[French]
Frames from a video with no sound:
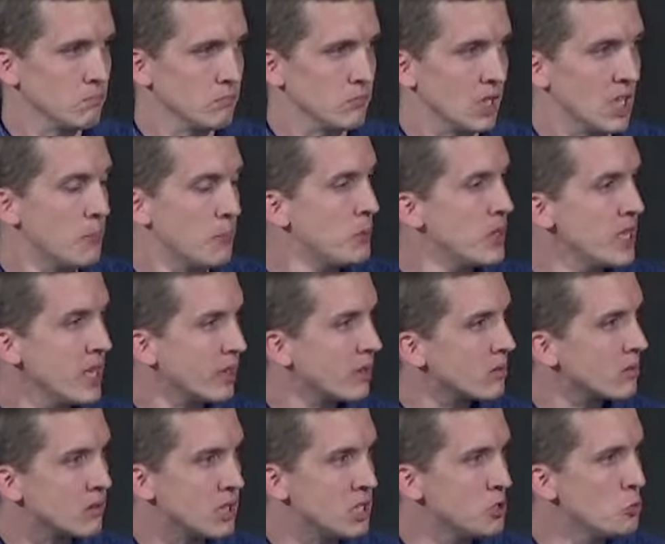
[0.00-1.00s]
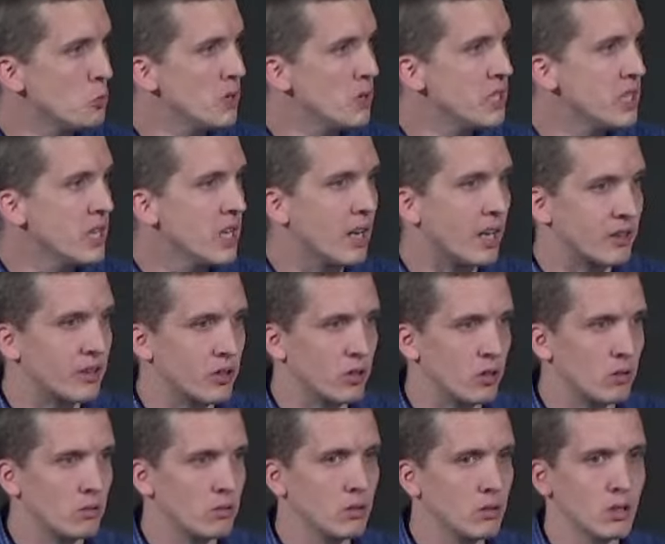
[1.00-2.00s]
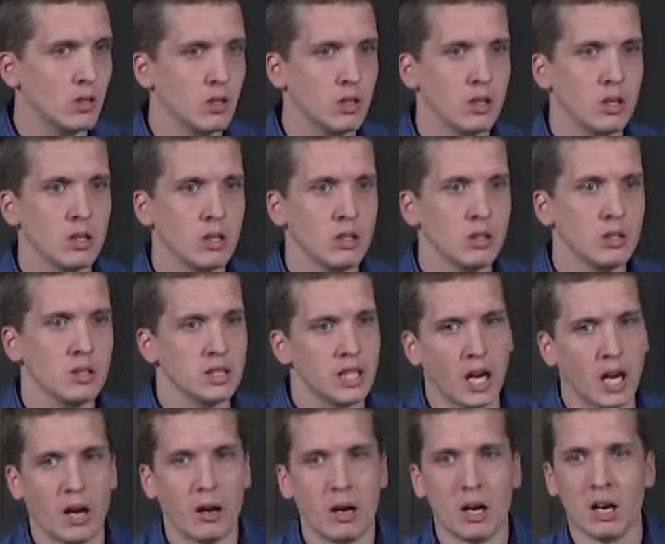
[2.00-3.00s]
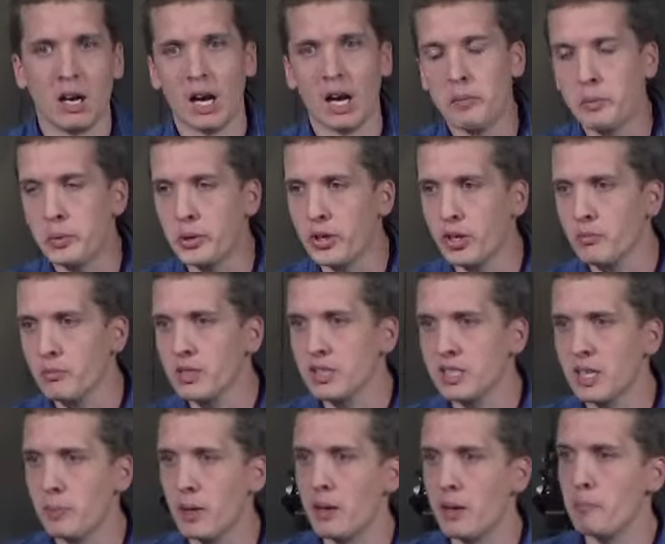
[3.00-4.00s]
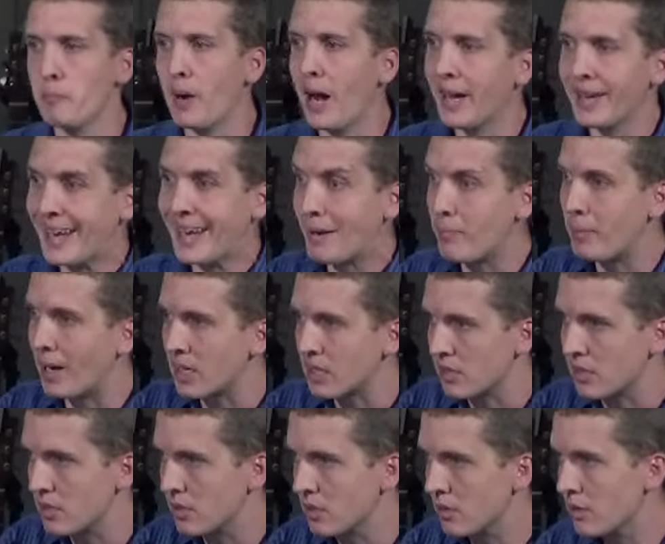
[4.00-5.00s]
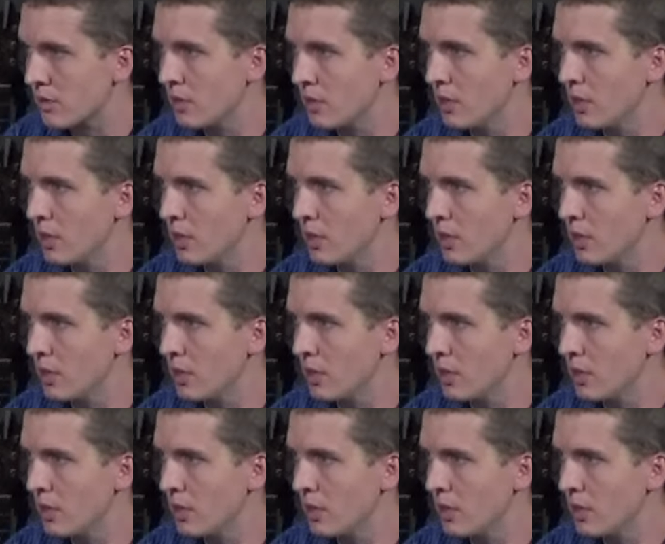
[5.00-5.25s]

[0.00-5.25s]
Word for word: Et puis il y a des oubliés là-dedans. Il y a un, bonhomme qui s'appelle Barnabas,